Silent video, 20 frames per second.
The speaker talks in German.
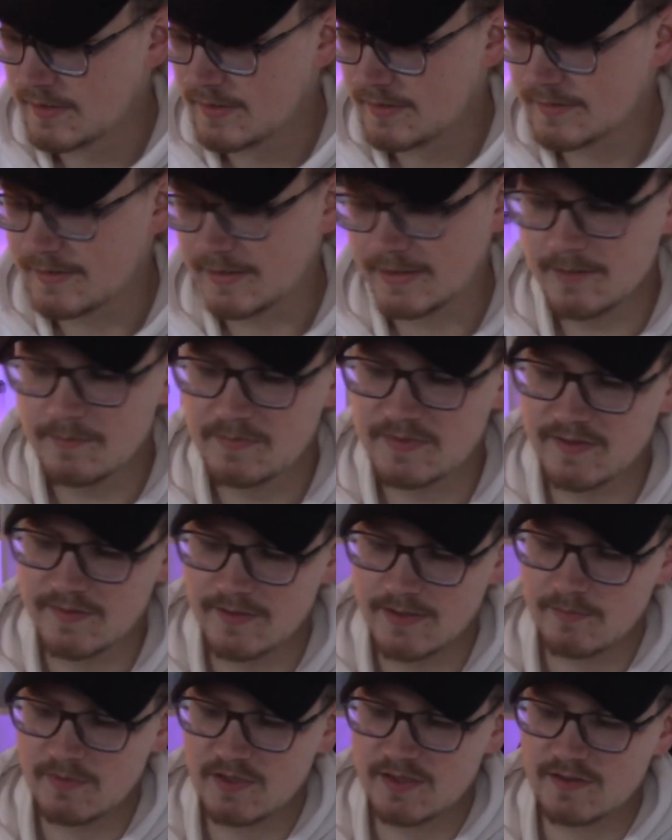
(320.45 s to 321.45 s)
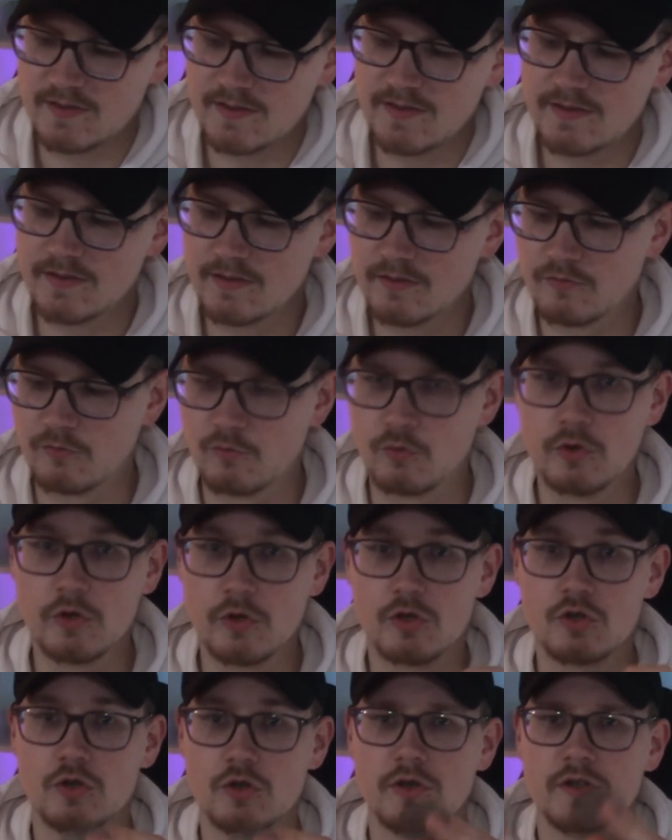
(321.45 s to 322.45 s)
Da gibt es nämlich diese
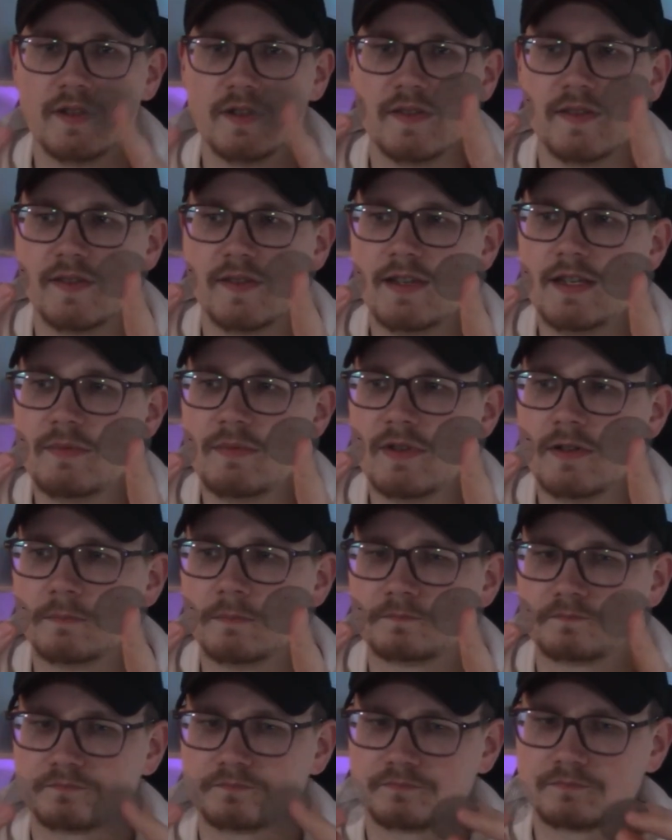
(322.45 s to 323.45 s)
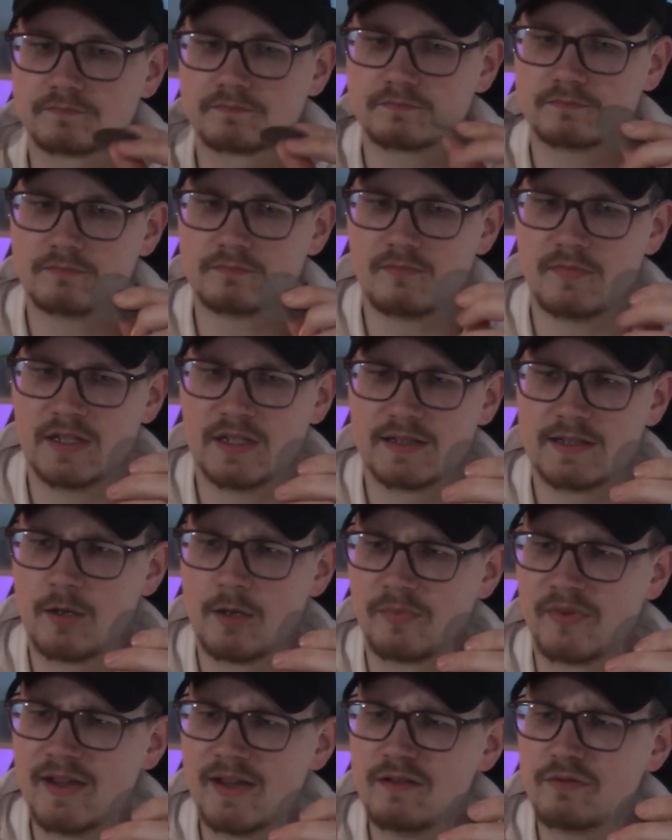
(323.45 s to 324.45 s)
wunderschönen Siebe. Ich
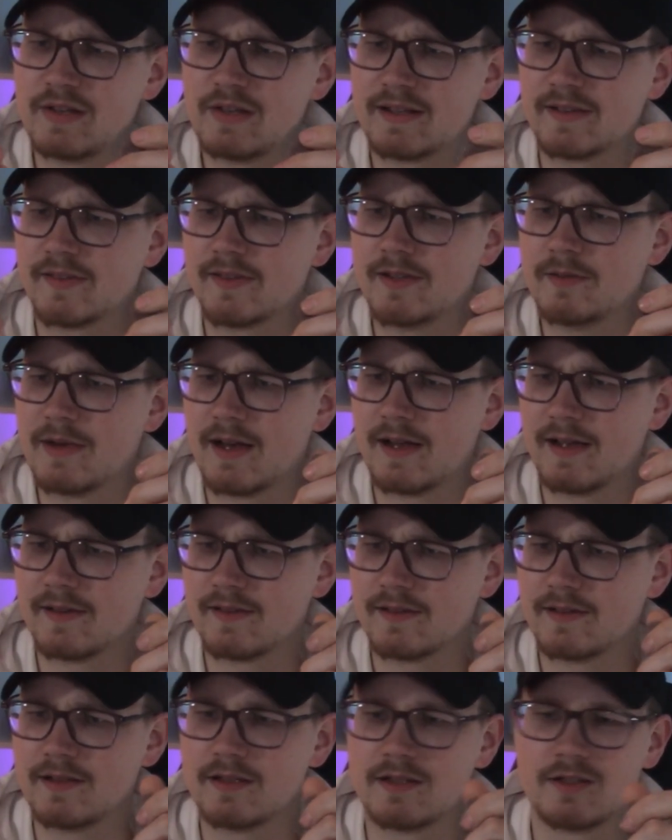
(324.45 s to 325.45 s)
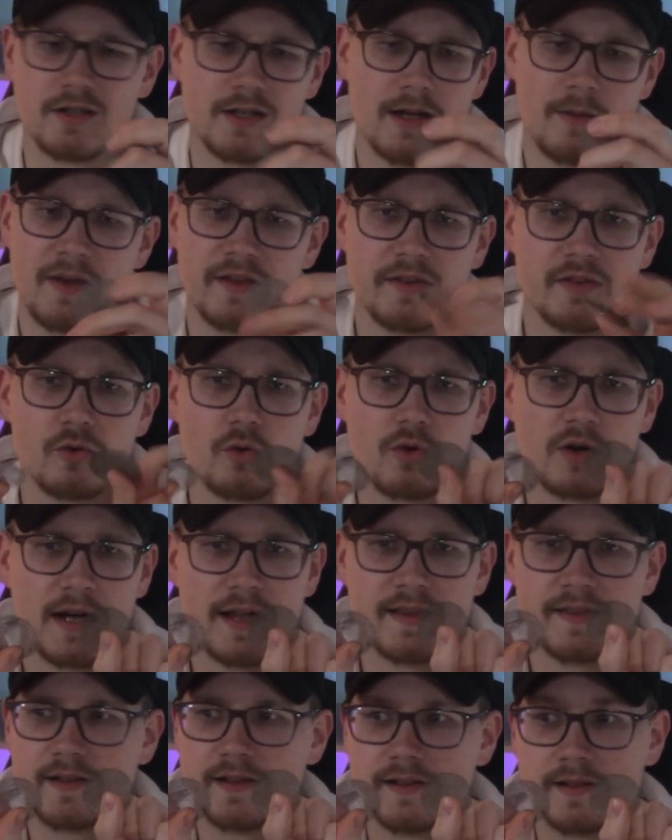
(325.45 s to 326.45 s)
glaube, Selflex-Siebe heißen die. Kann man sich auch
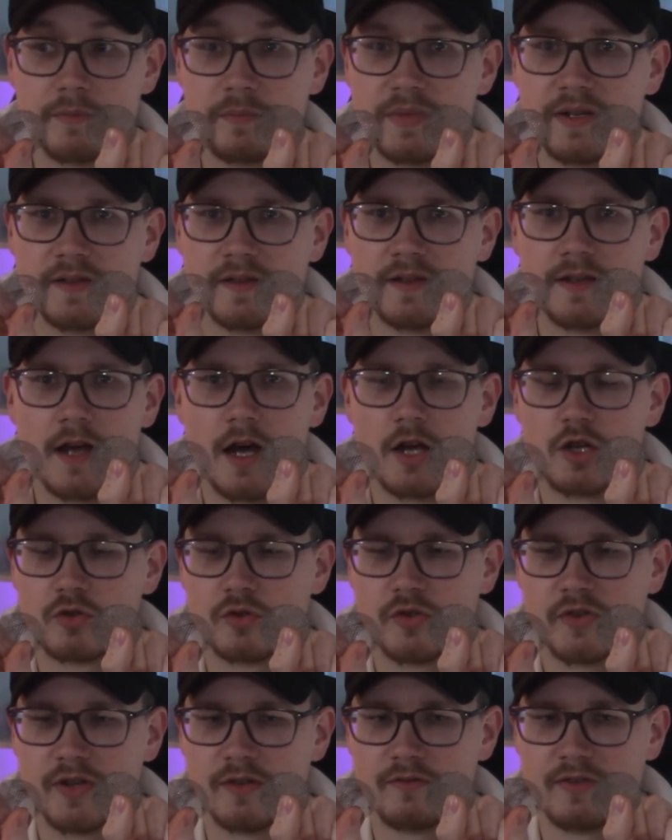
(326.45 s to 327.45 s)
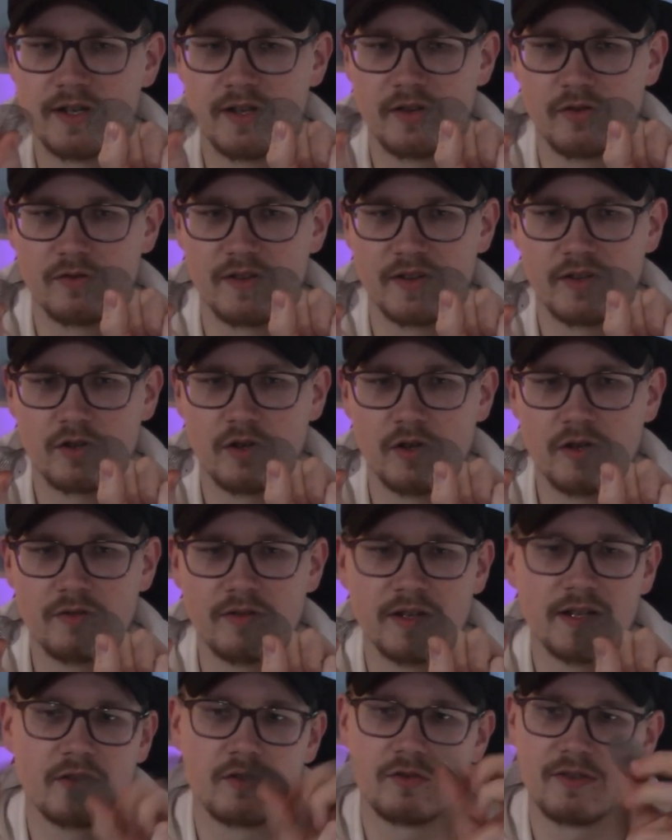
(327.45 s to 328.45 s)
ganz easy peasy nachschustern, wenn ihr sowas könnt,
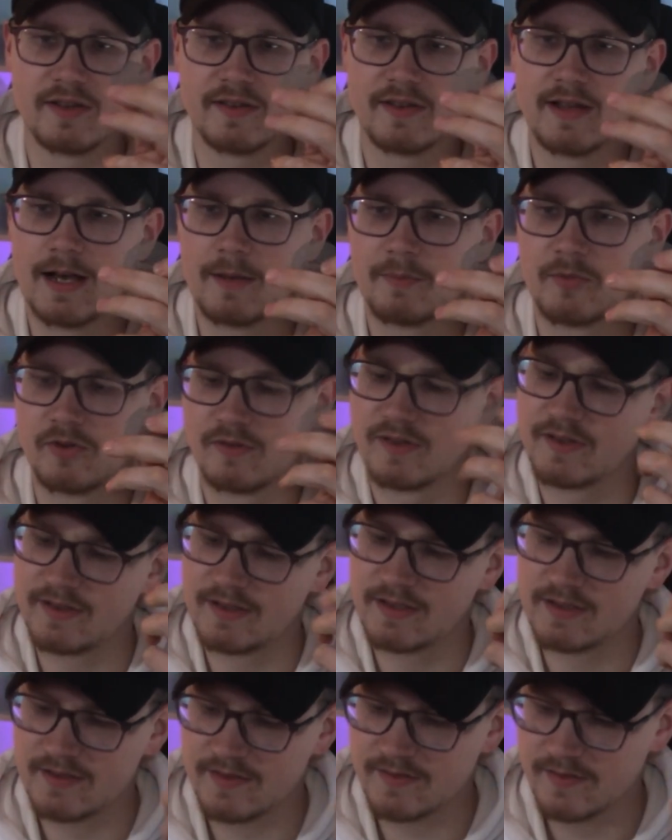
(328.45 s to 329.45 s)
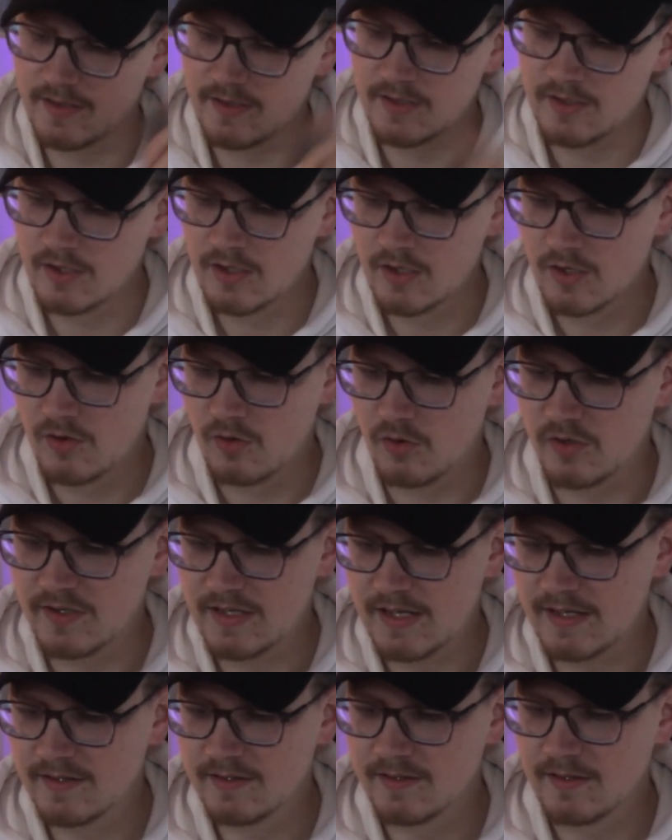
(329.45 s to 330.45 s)
wenn ihr sowas da habt, sowas ähnliches. Und
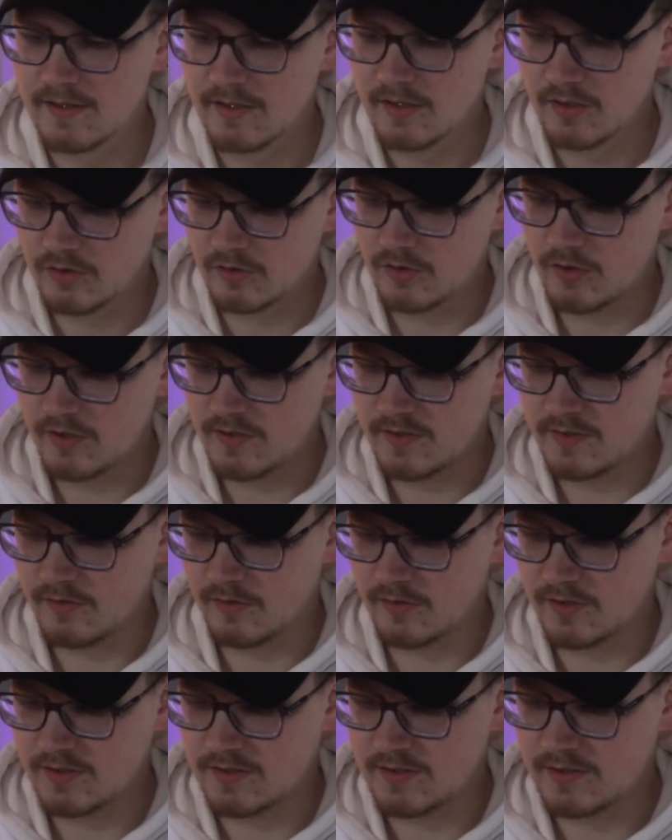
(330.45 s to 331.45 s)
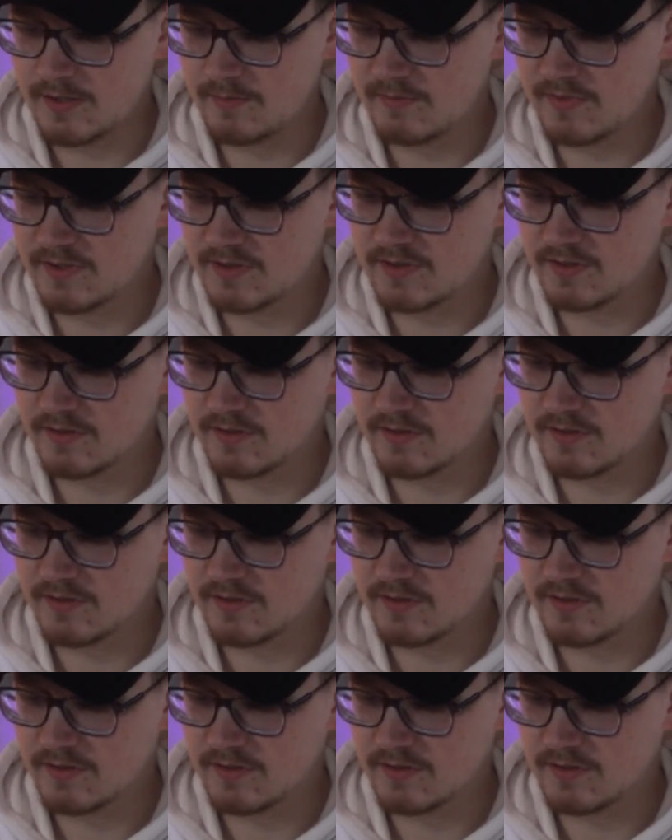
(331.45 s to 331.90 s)
dann könnt ihr euch die nämlich,